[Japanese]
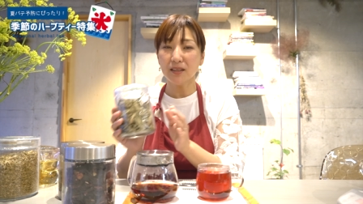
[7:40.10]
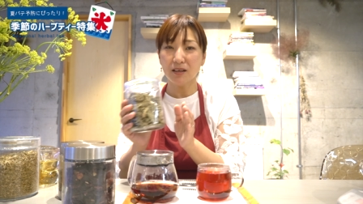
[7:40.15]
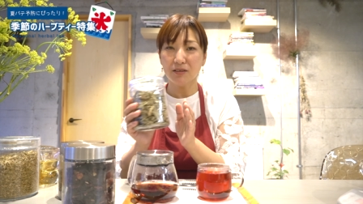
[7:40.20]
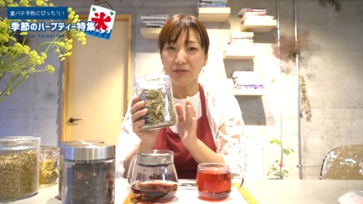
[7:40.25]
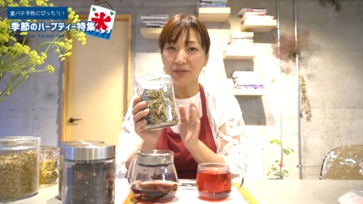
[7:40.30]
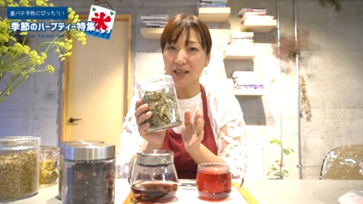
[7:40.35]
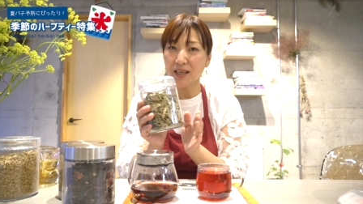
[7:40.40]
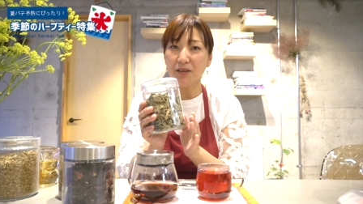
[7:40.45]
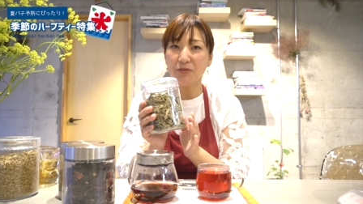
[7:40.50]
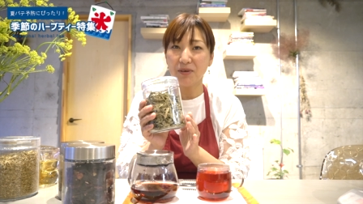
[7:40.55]

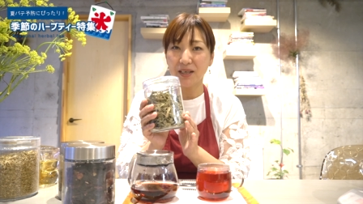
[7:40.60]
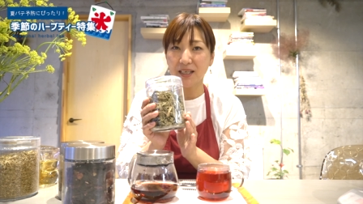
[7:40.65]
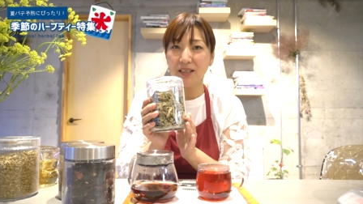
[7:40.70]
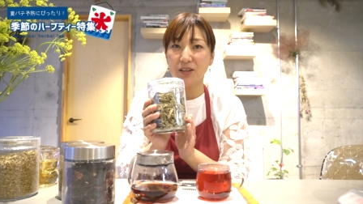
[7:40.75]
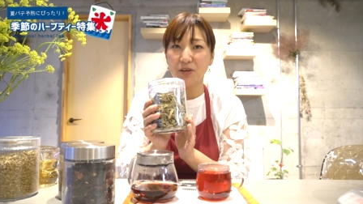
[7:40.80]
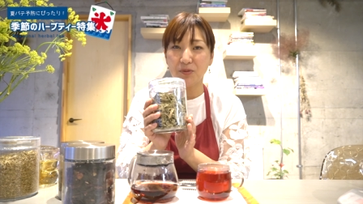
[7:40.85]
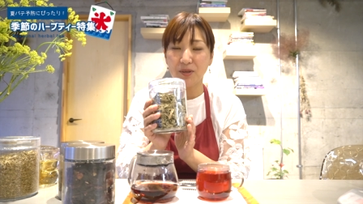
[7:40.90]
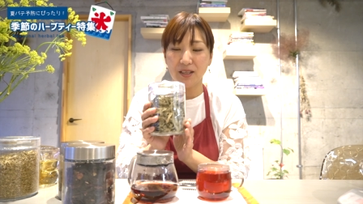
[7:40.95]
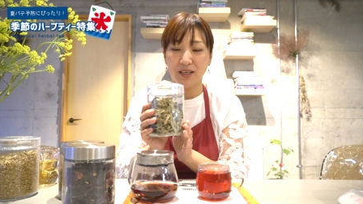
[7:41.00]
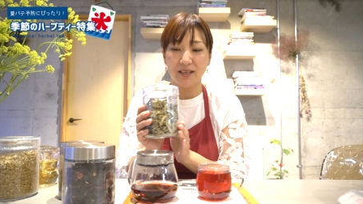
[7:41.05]
くないわけ
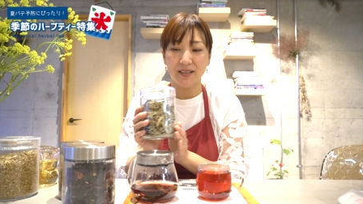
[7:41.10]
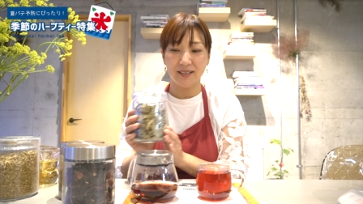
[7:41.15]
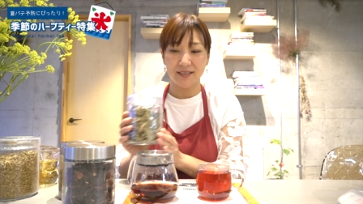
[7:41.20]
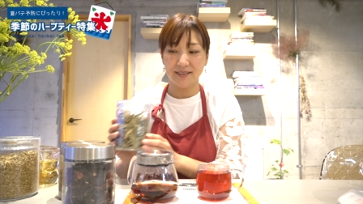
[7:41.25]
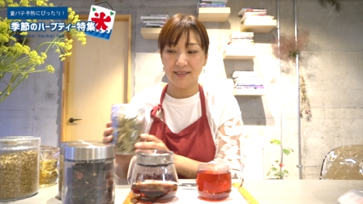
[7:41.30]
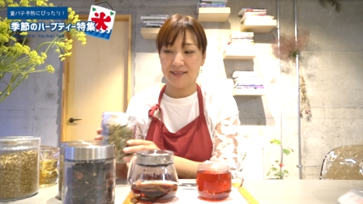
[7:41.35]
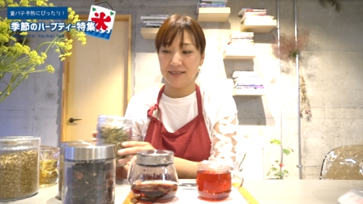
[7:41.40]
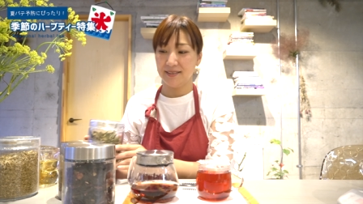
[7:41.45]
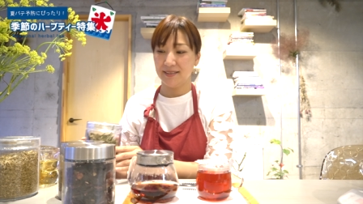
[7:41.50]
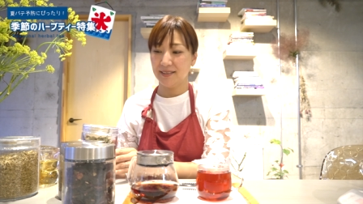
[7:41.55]
ではないで
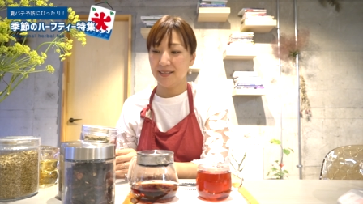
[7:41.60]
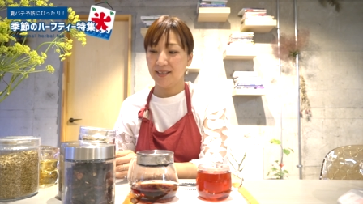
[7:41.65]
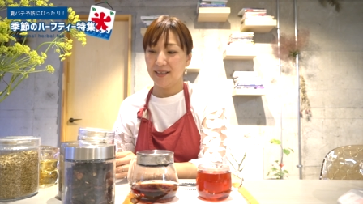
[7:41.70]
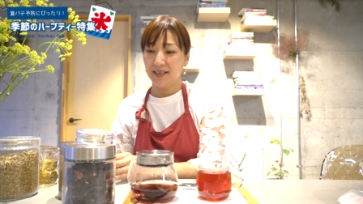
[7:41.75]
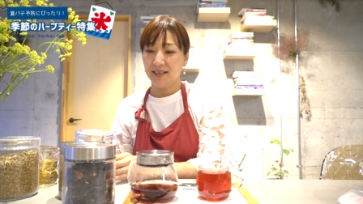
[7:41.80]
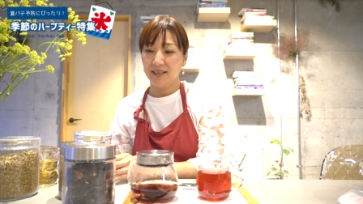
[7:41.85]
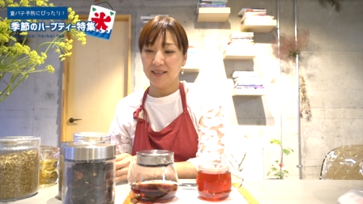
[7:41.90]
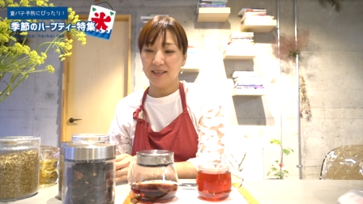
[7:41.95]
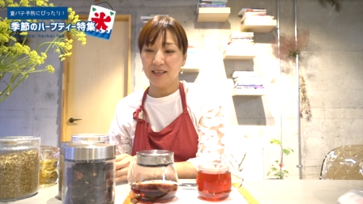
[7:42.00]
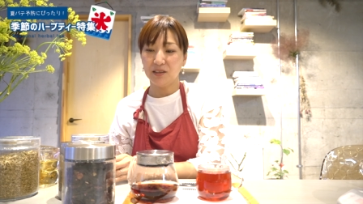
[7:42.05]
す。
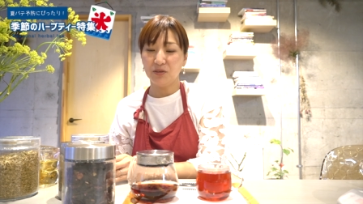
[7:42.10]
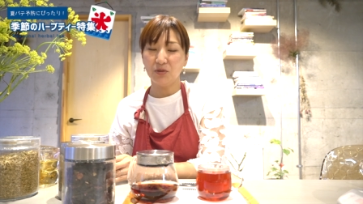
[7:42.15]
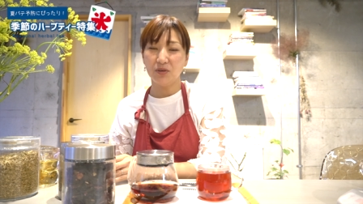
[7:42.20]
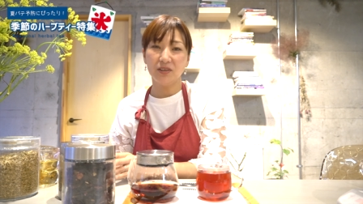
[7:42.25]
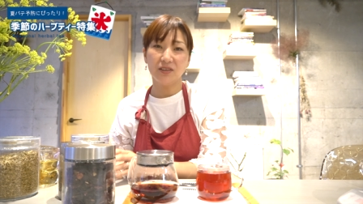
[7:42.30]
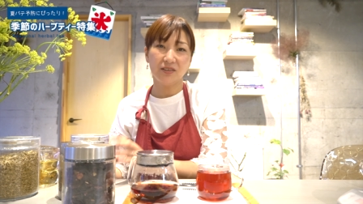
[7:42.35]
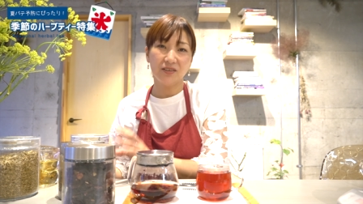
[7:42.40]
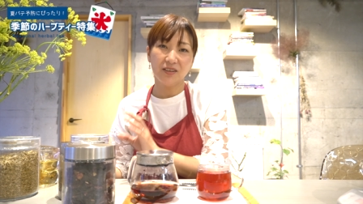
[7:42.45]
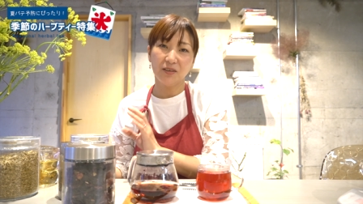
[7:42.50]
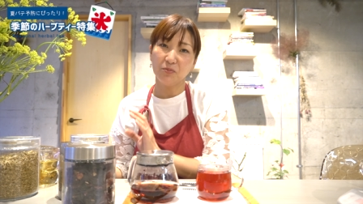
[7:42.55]
だ取
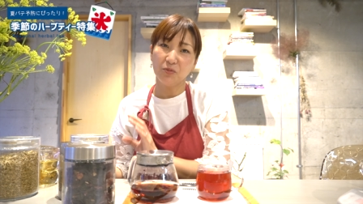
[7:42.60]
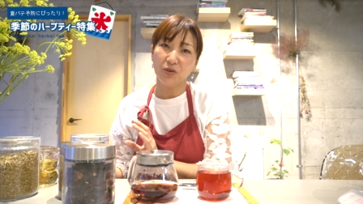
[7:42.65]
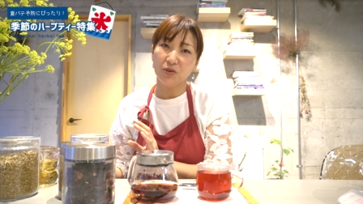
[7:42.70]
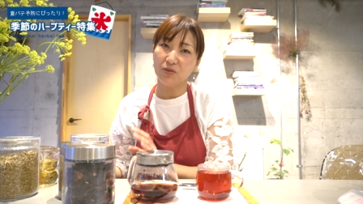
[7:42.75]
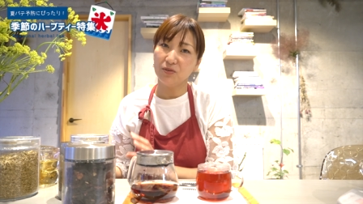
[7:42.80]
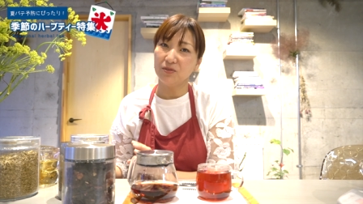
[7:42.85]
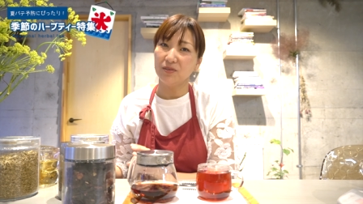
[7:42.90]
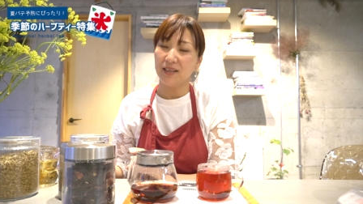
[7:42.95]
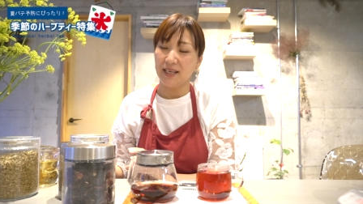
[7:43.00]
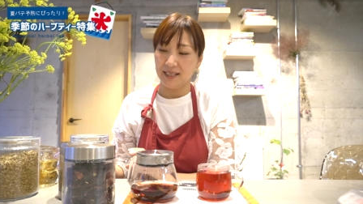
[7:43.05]
りすぎも
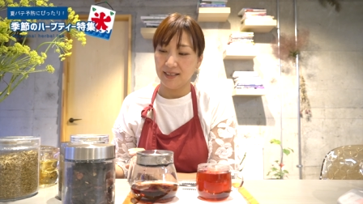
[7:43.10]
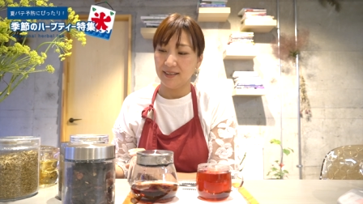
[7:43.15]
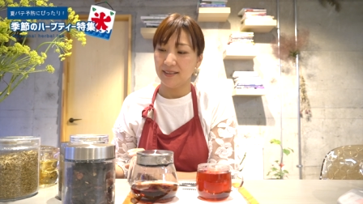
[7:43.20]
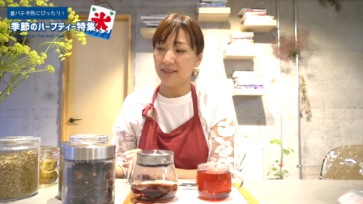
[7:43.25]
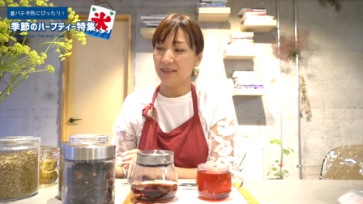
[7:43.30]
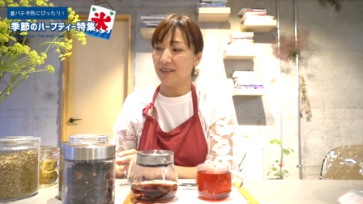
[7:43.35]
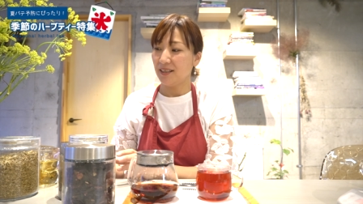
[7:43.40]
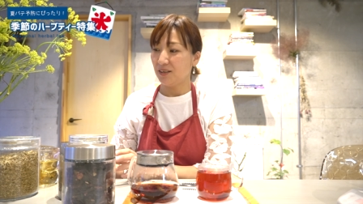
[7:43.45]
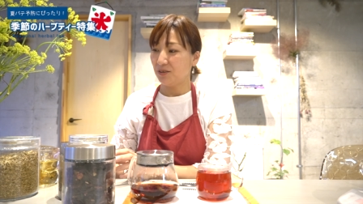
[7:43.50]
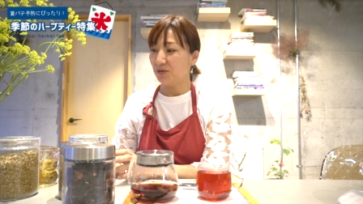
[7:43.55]
良くないっ
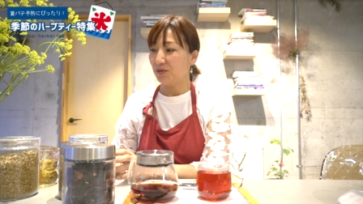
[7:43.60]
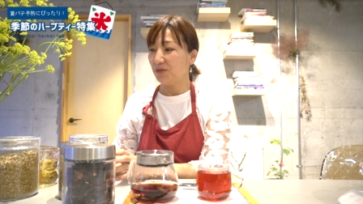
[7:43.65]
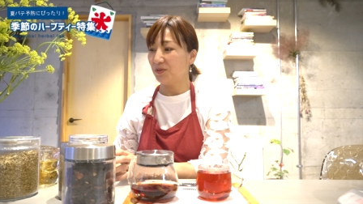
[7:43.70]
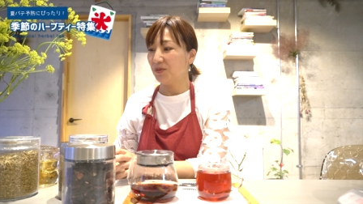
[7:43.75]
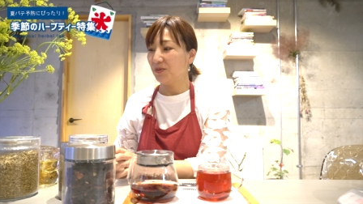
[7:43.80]
ていう。